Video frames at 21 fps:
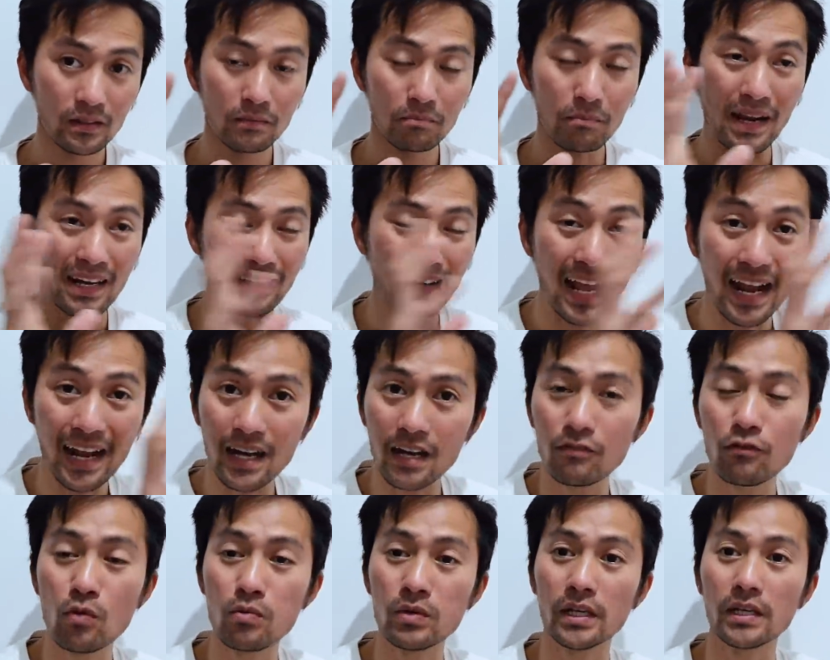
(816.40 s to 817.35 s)
Bạn đang
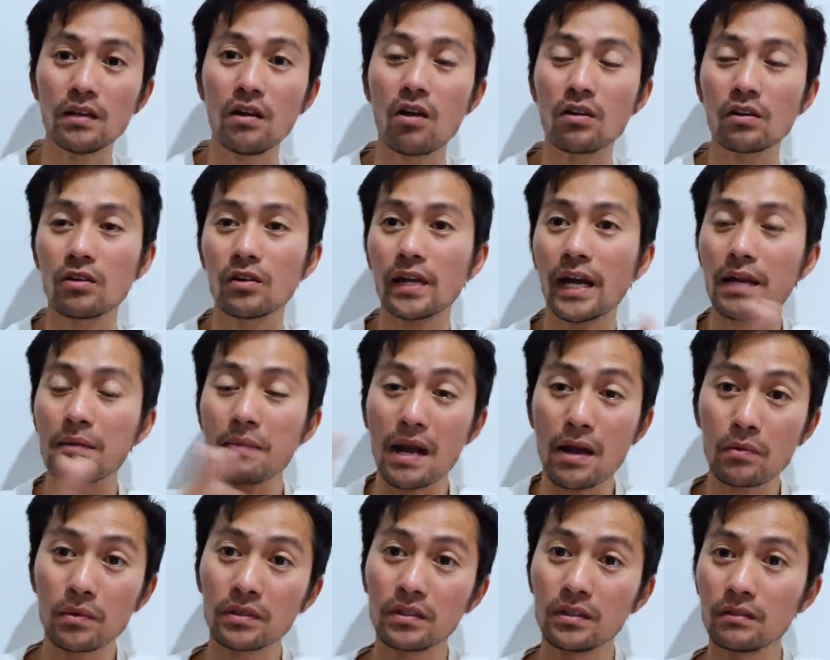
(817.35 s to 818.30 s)
ở vùng Kỷ Ho Cò Gáy bạn
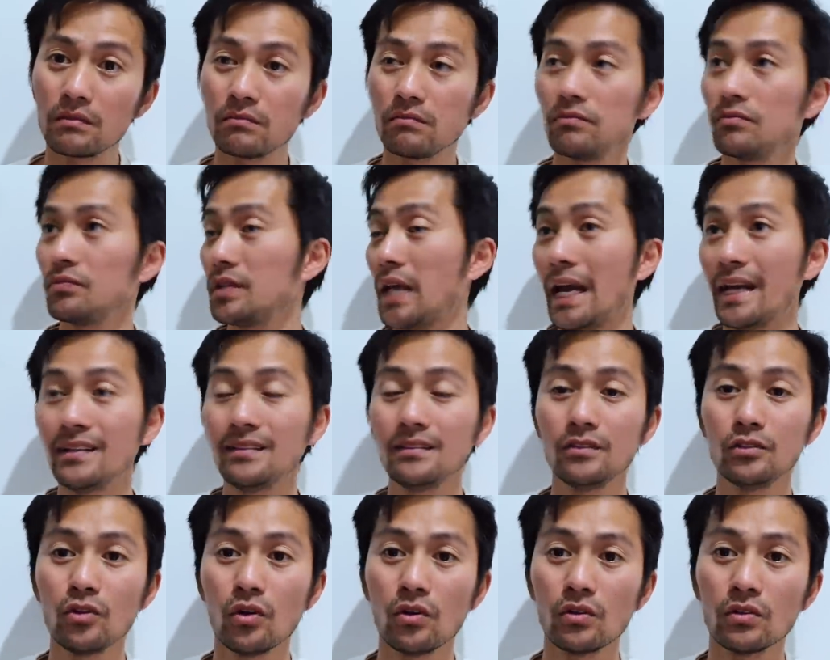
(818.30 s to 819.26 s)
không có được
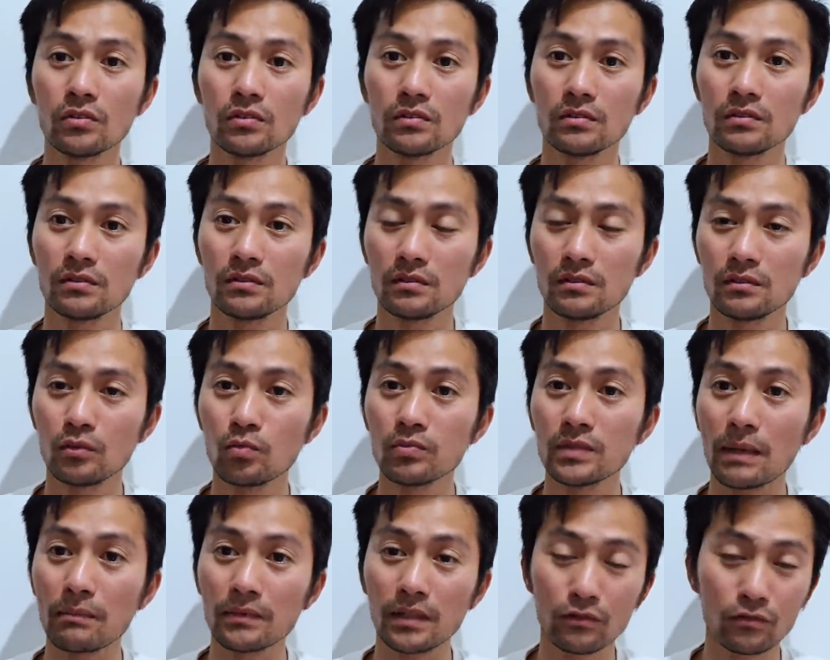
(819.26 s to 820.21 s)
chạy vô trung
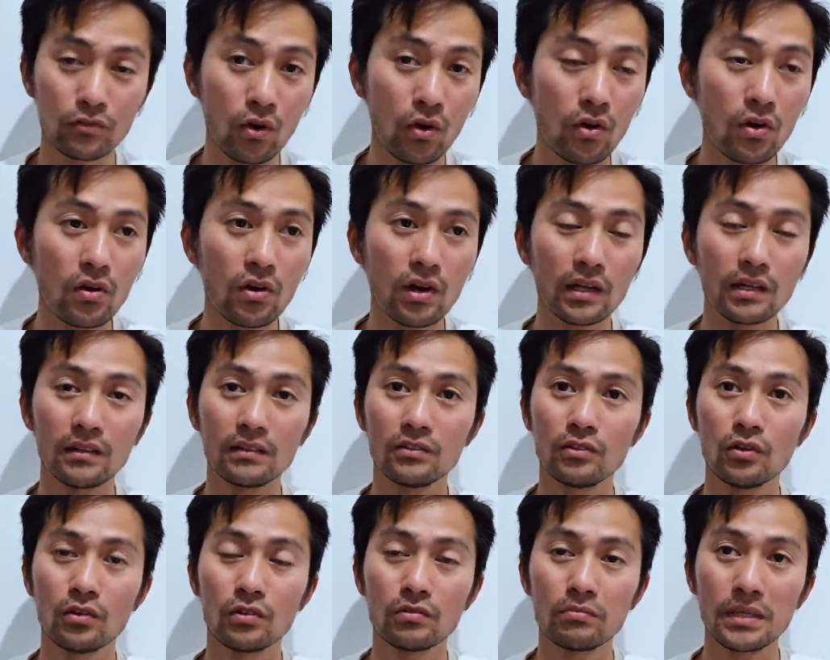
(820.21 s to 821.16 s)
tâm thành phố hoặc là
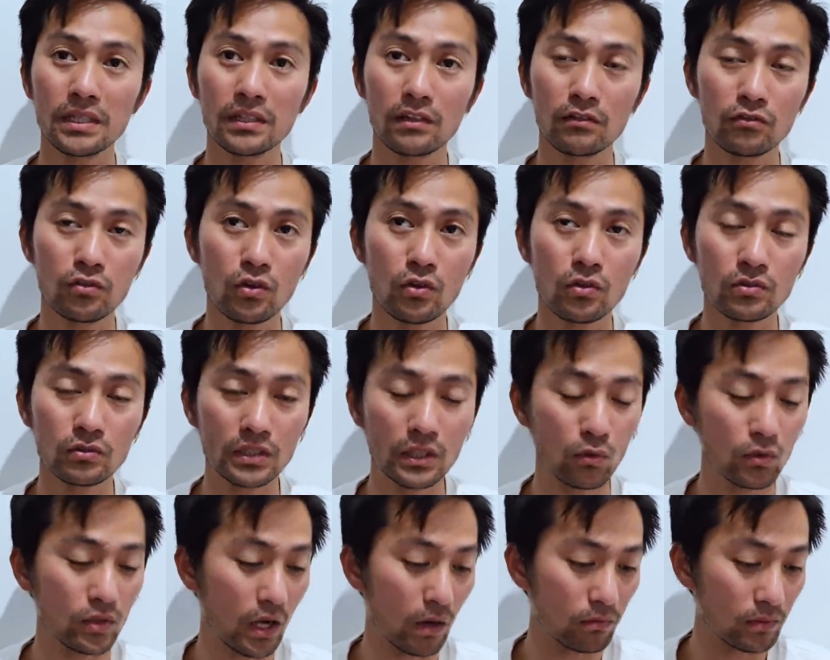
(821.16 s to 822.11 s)
vô mấy thành phố
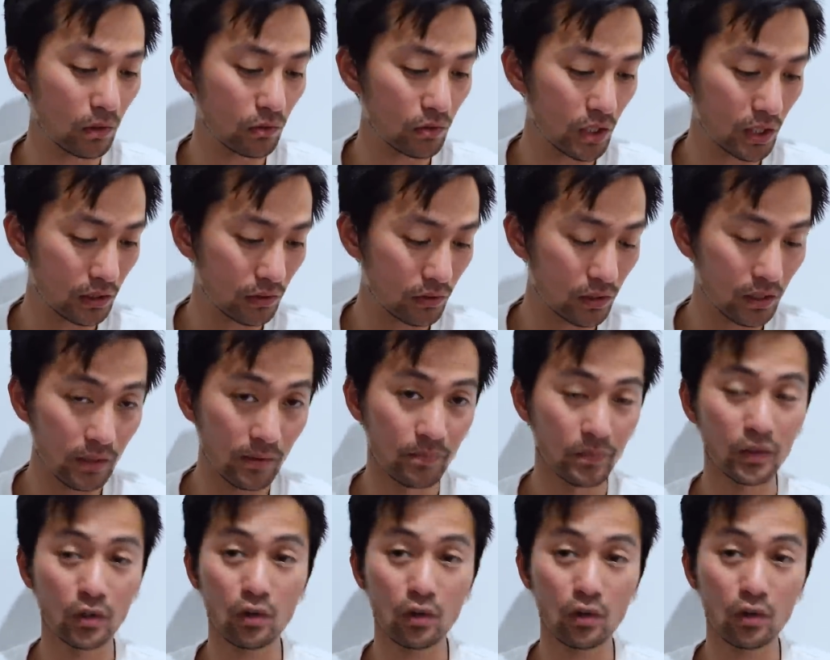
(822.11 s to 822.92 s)
sôi động náo nhiệt đâu nha.